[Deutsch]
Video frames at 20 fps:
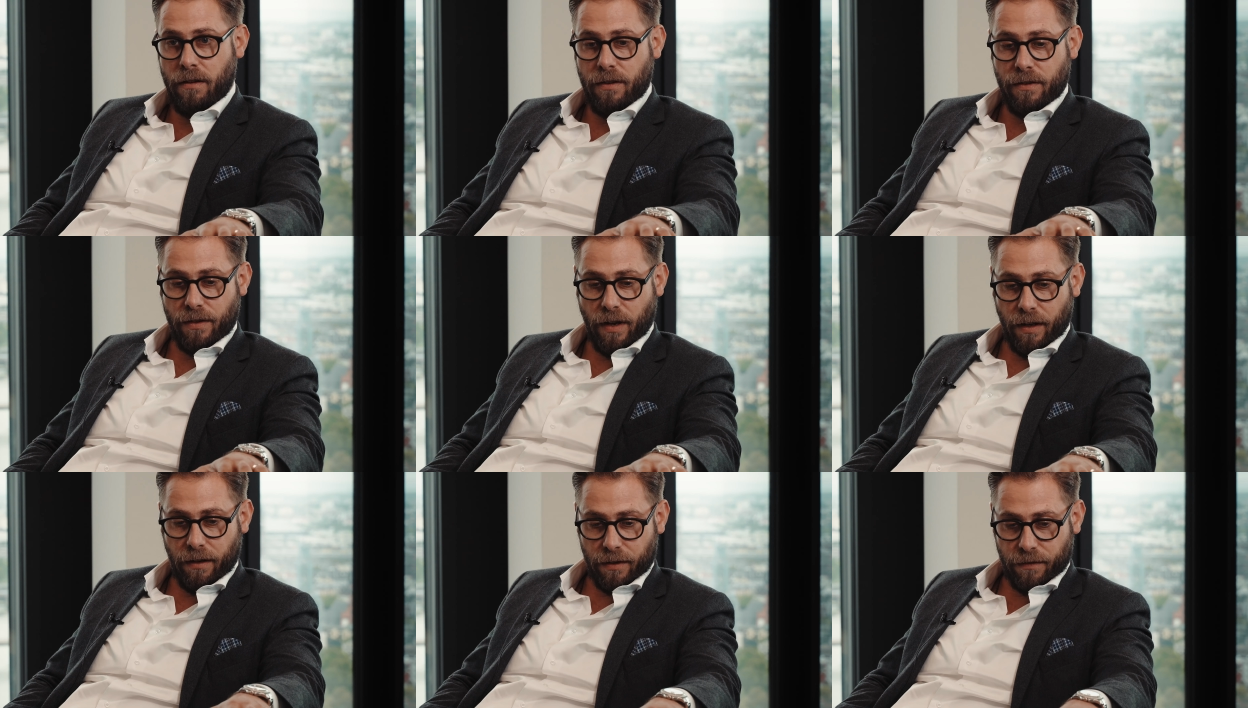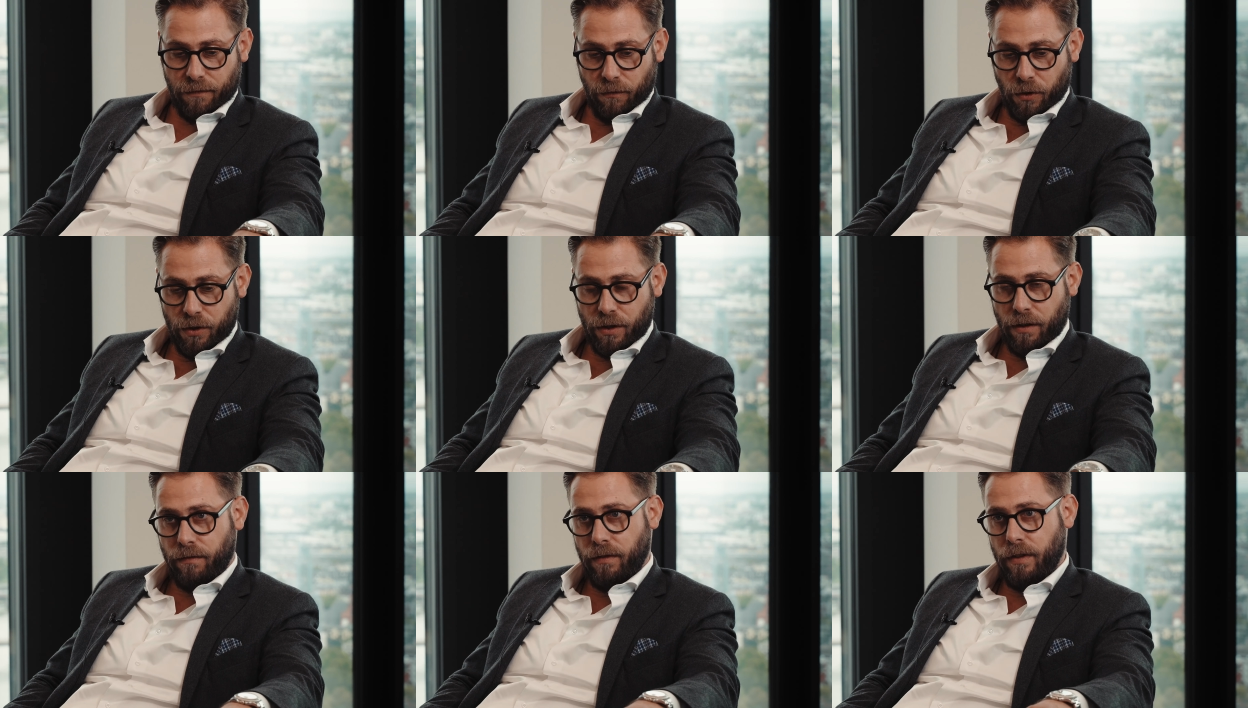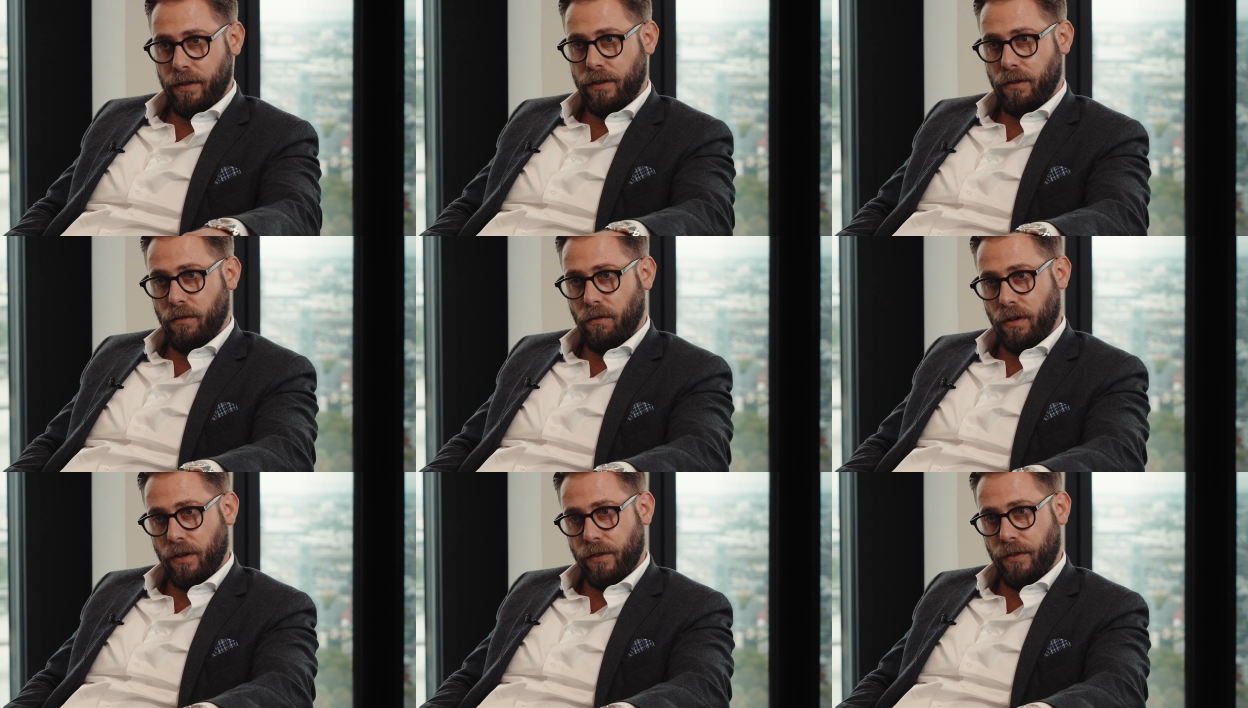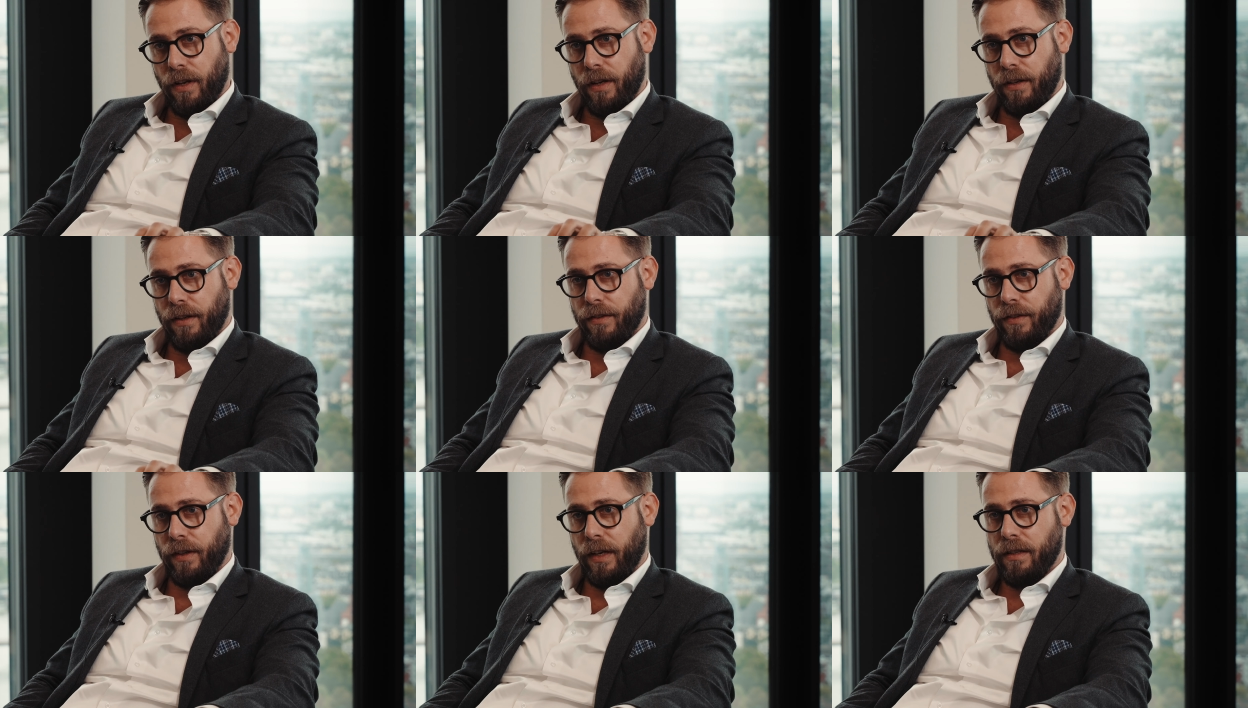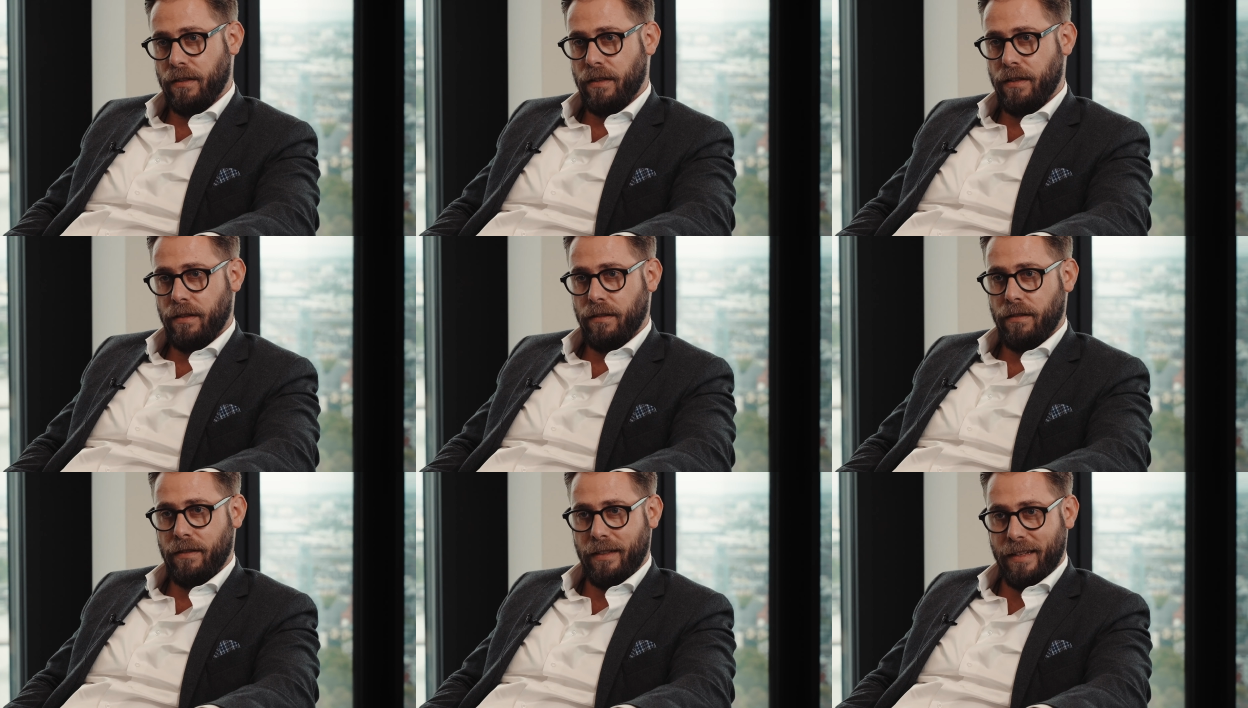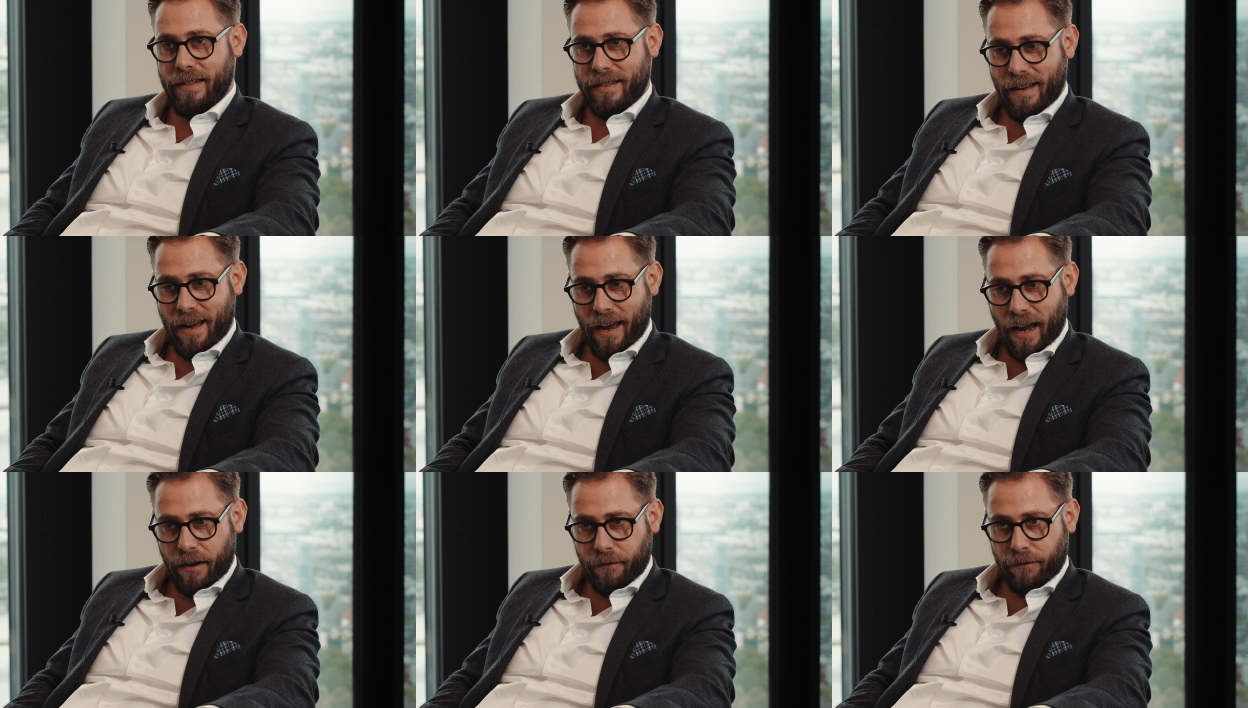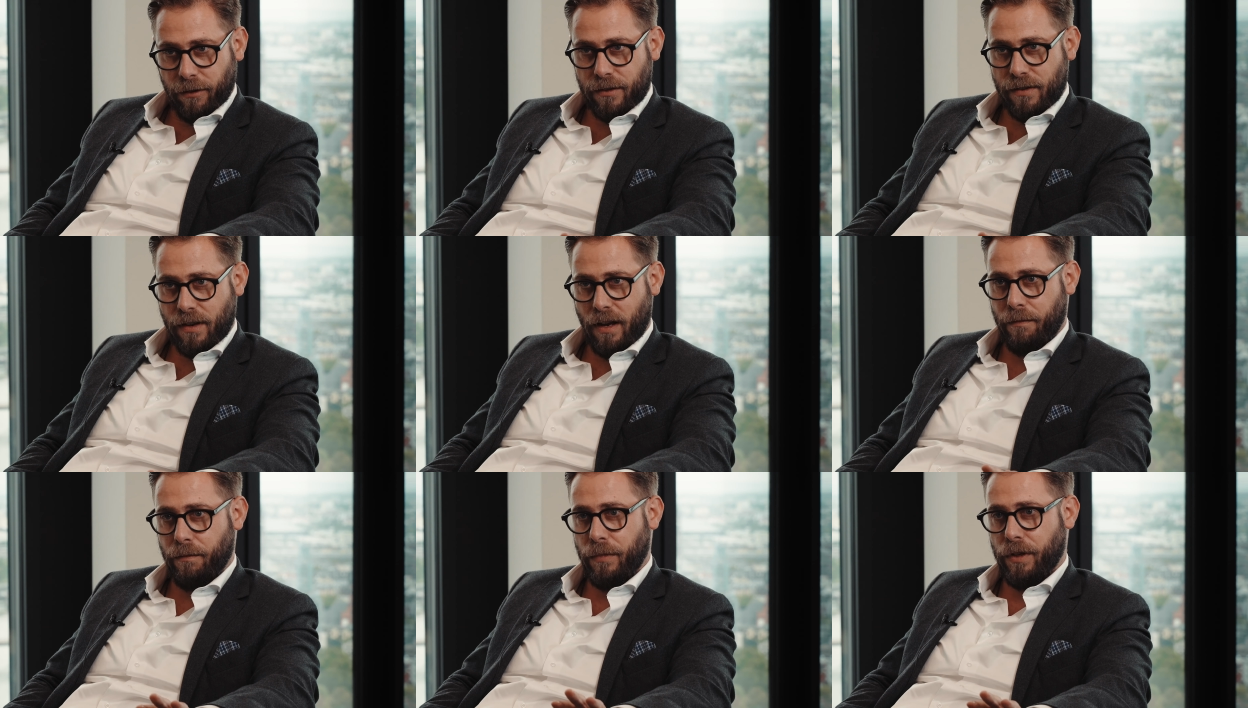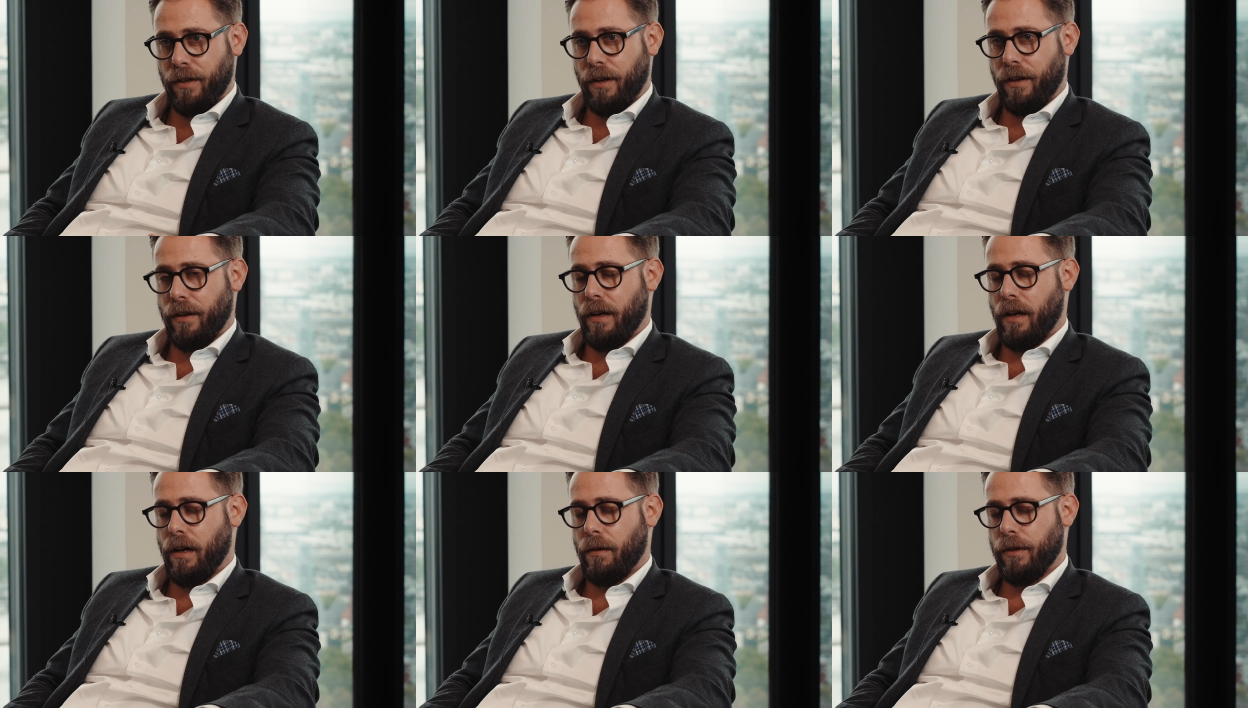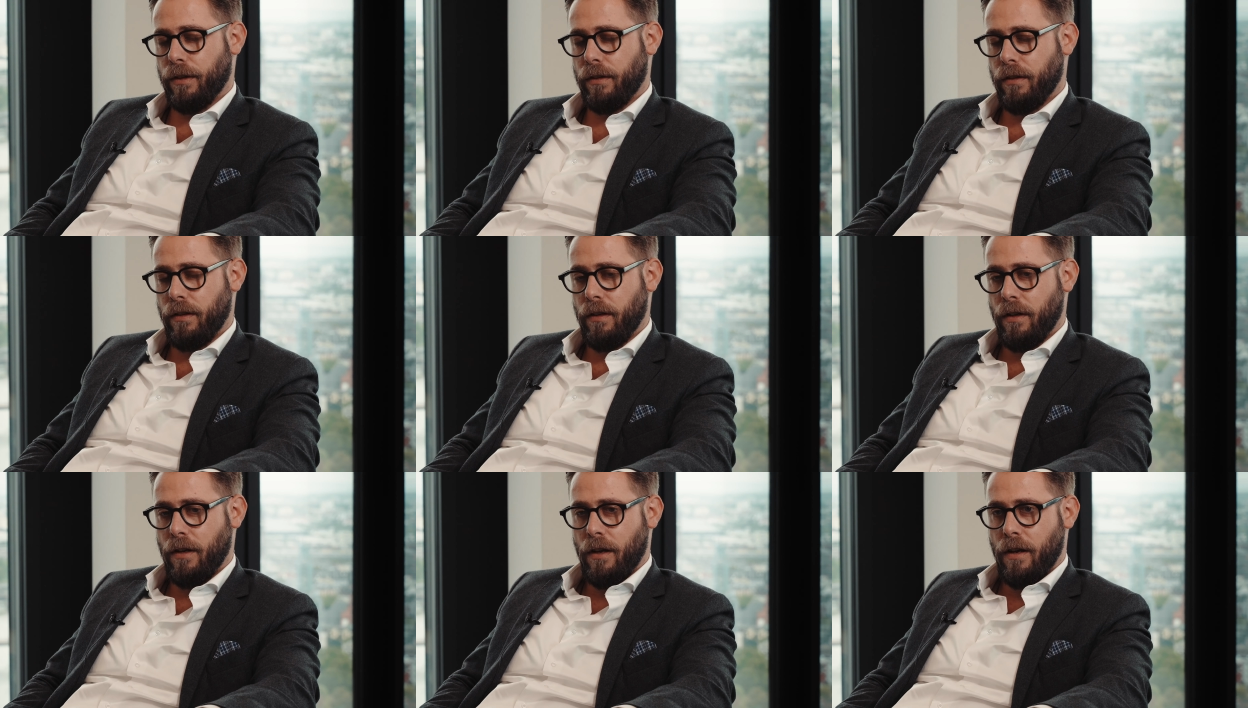seien das wirtschaftliche oder seien das rechtliche, die sehr eng verzahnt miteinander arbeiten,